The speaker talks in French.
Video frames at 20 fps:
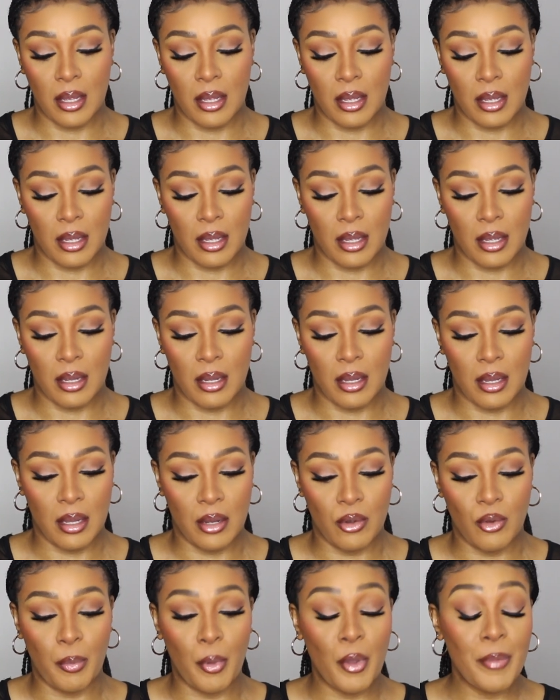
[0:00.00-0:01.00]

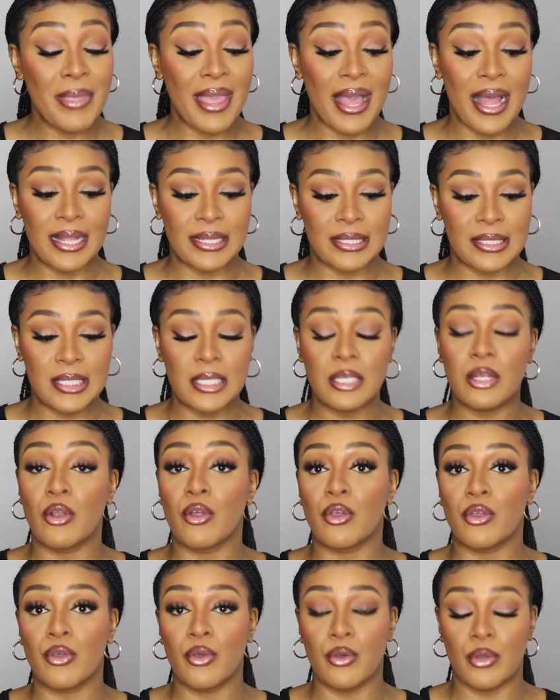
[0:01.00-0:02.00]
euh, le premier
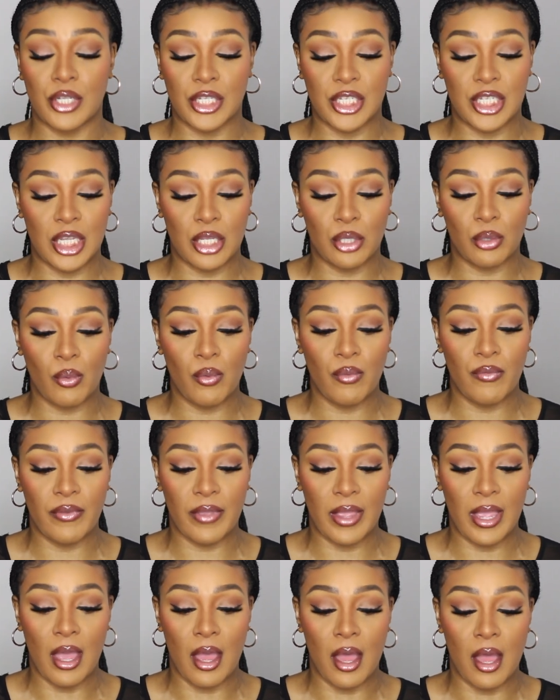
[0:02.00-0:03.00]
article que j'ai
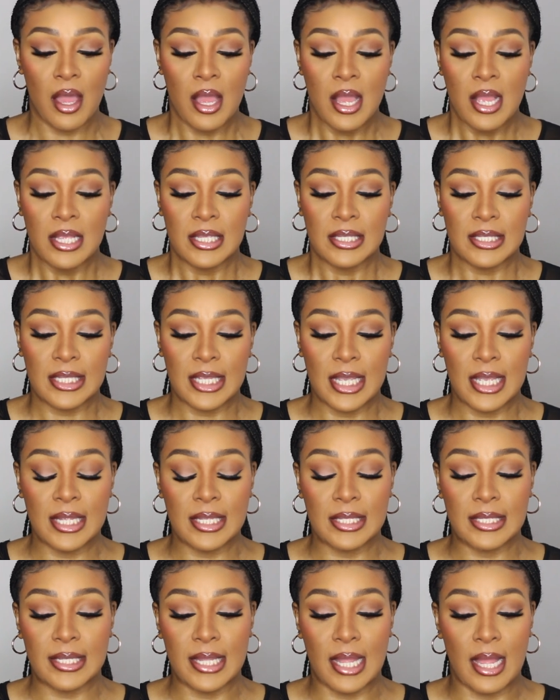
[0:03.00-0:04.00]
trouvé,
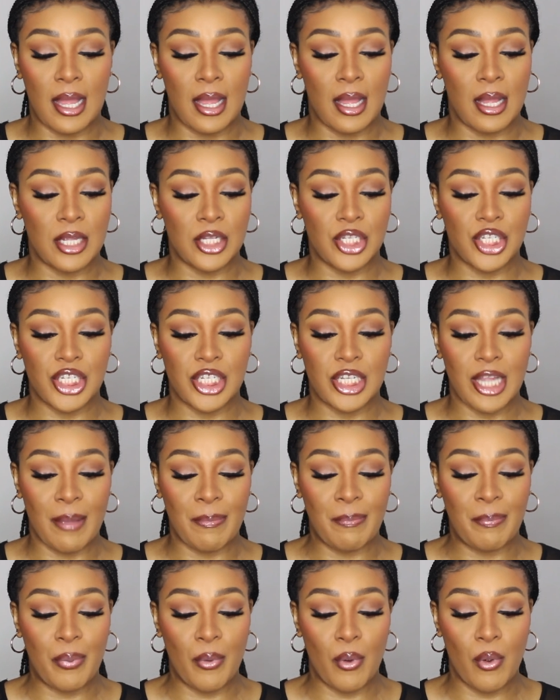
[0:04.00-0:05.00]
c'est un
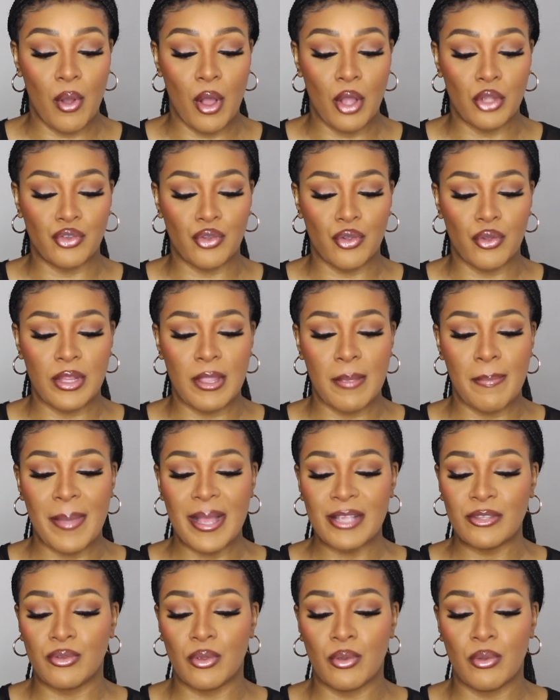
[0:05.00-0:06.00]
chapeau. Je ne connais
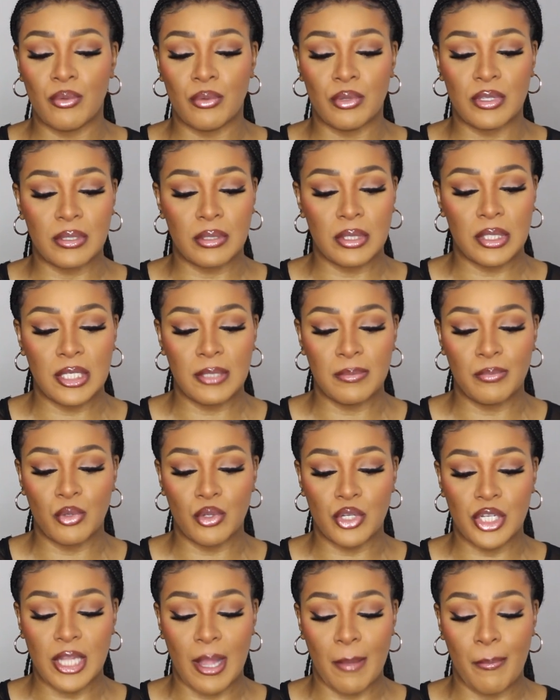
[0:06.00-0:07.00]
pas ce type
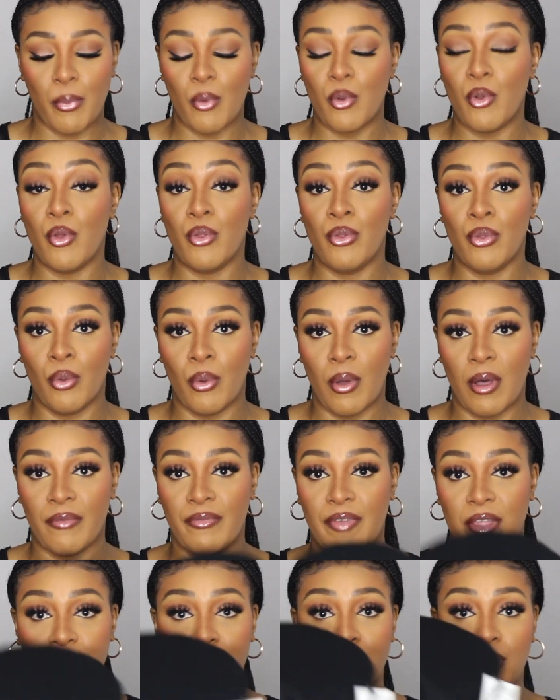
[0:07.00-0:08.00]
de chapeau, le nom en
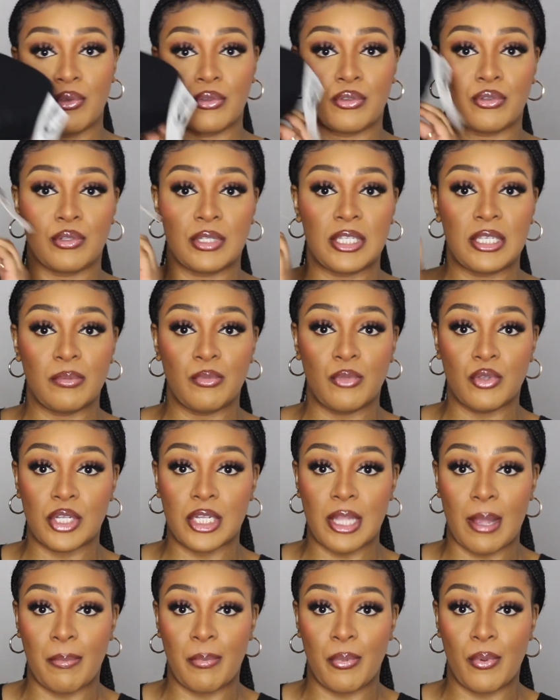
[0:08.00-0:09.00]
fait de ce type de
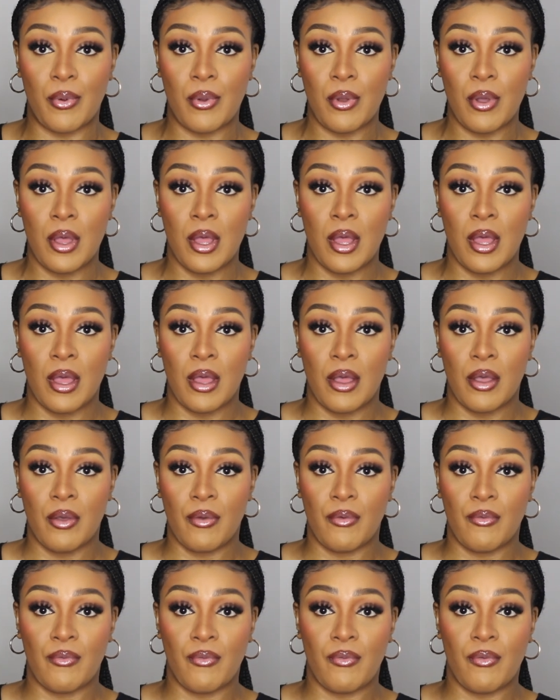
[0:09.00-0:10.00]
chapeau.
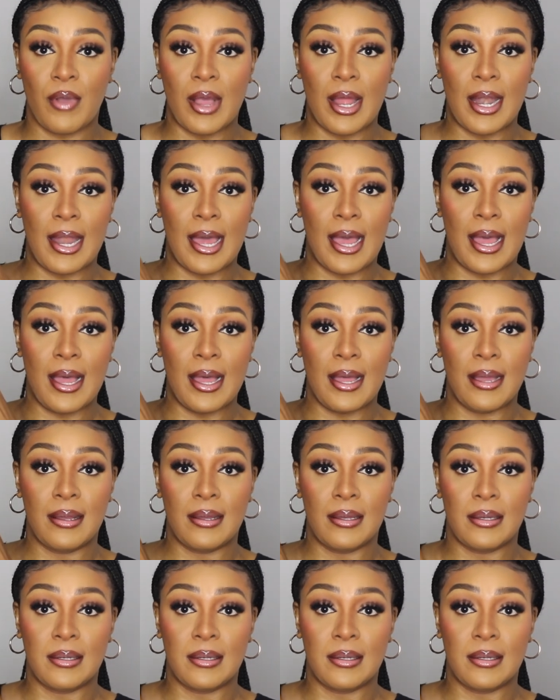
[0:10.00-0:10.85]
Voilà.